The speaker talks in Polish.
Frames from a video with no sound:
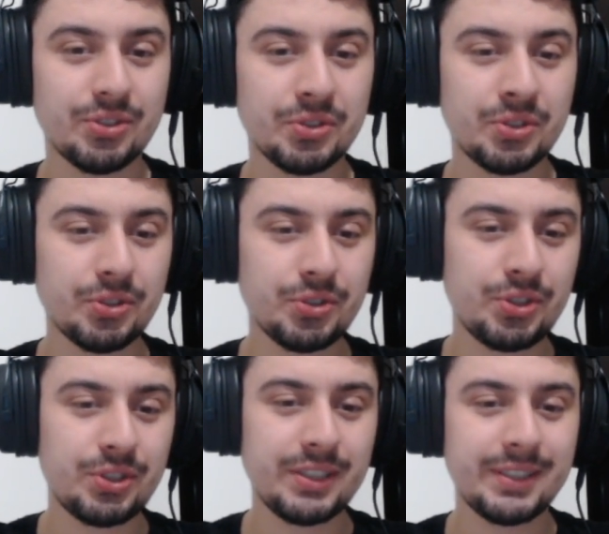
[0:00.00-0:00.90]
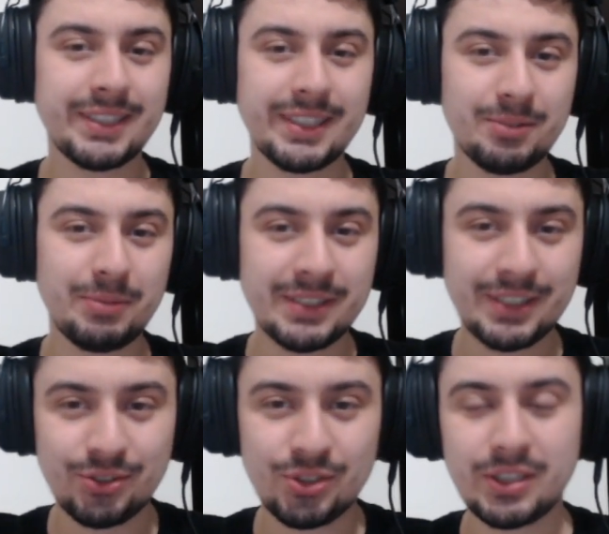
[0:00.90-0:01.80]
No, coś ten hetman
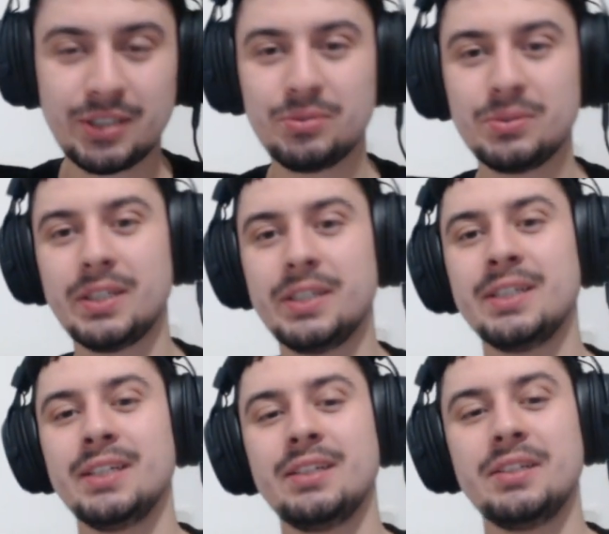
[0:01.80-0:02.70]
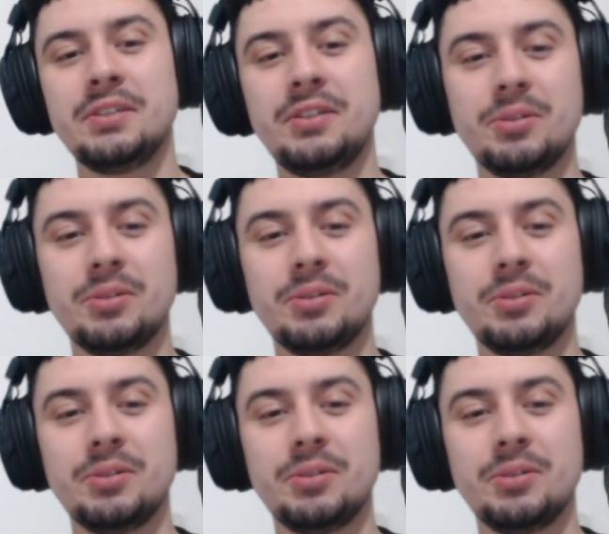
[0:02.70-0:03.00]
zaczyna tutaj e,